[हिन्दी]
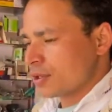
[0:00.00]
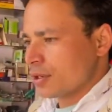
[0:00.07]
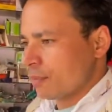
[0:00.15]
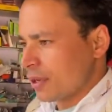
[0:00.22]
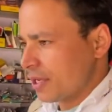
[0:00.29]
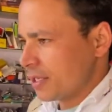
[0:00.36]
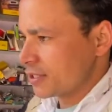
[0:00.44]

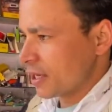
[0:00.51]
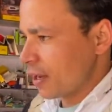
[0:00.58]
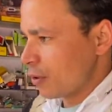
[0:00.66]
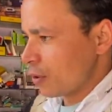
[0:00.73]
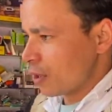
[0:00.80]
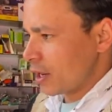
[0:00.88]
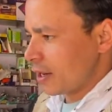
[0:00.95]
फ्रिज चाहे
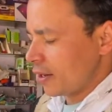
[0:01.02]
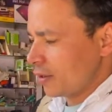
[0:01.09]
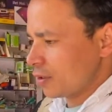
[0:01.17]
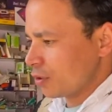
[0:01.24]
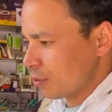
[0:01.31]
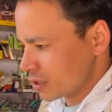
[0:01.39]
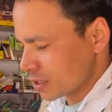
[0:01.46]
होगा
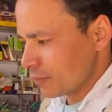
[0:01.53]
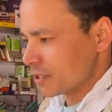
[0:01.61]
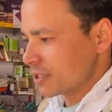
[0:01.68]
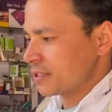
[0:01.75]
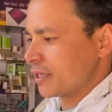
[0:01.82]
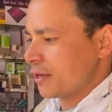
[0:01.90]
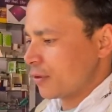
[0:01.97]
वॉशिंग
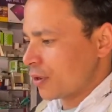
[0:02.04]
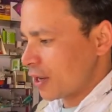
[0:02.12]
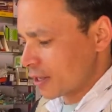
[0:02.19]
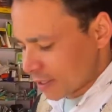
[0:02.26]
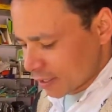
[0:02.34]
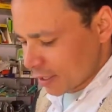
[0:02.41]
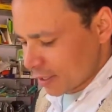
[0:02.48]
मशीन चाहे होगा
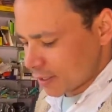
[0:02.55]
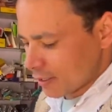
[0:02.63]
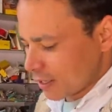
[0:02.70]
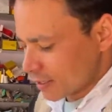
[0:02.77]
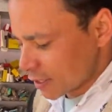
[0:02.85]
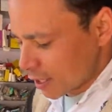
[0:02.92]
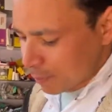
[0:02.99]
ठीक है
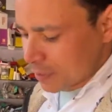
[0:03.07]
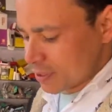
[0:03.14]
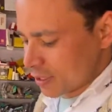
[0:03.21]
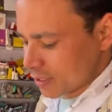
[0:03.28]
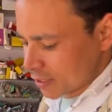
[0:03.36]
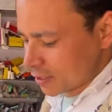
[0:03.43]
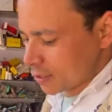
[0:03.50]
यहाँ से आप
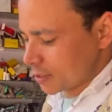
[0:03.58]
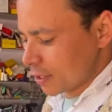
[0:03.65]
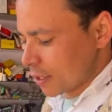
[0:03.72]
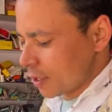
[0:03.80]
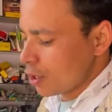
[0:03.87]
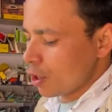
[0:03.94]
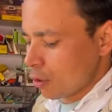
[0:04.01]
परचेज कर सकते
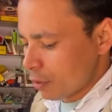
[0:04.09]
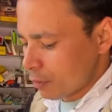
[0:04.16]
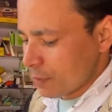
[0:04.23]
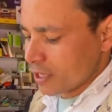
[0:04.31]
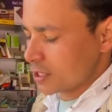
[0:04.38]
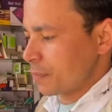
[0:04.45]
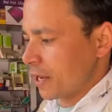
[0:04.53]
हैं वो भी
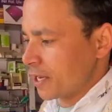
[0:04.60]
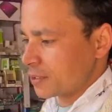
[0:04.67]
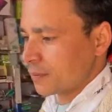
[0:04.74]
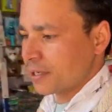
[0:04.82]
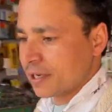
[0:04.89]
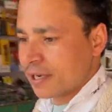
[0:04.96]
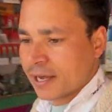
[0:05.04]
बेस्ट प्राइस पे
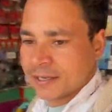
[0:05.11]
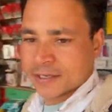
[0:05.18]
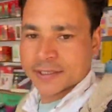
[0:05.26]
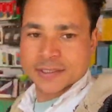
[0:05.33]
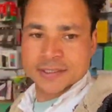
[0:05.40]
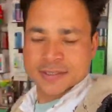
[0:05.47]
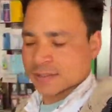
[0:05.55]
ठीक है
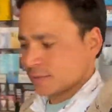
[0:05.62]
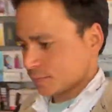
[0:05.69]
ठीक है